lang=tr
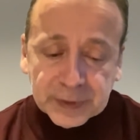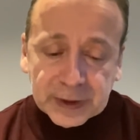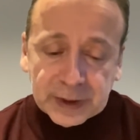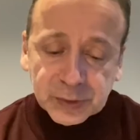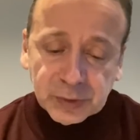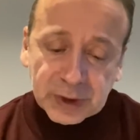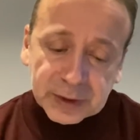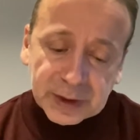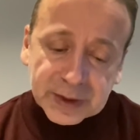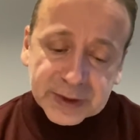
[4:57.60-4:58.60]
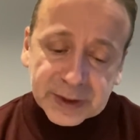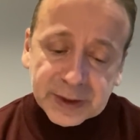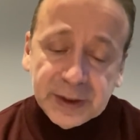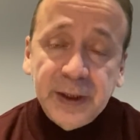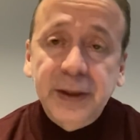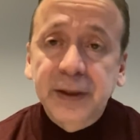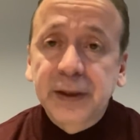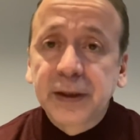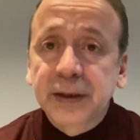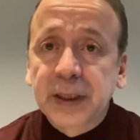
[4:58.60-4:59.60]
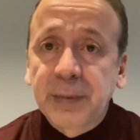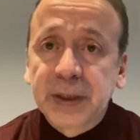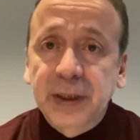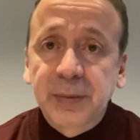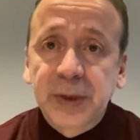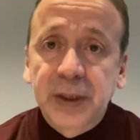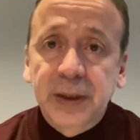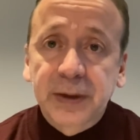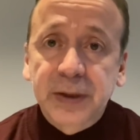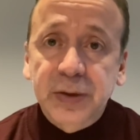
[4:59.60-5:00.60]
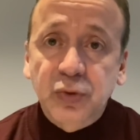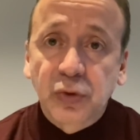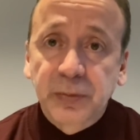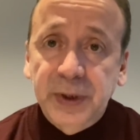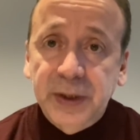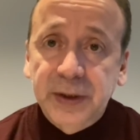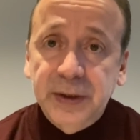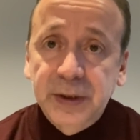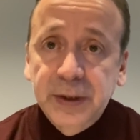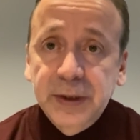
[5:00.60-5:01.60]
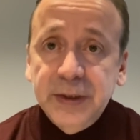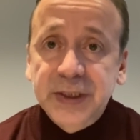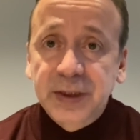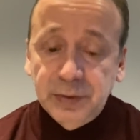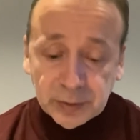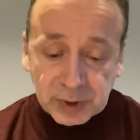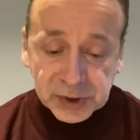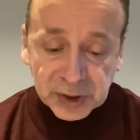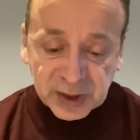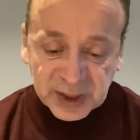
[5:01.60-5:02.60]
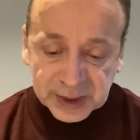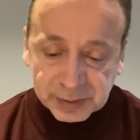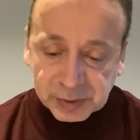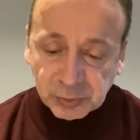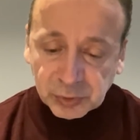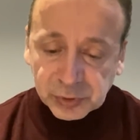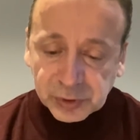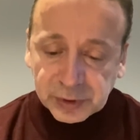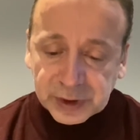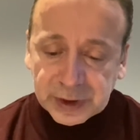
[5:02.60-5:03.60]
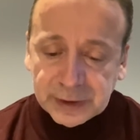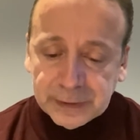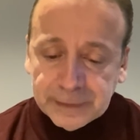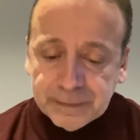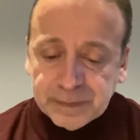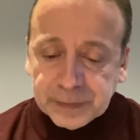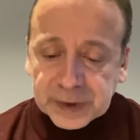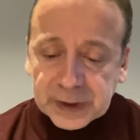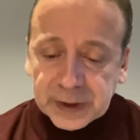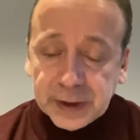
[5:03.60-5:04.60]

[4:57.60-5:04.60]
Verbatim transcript: ya şu an Galatasaray'da tam anlamıyla sol bek sınavını başarıyla geçmiş bir oyuncu değil. E,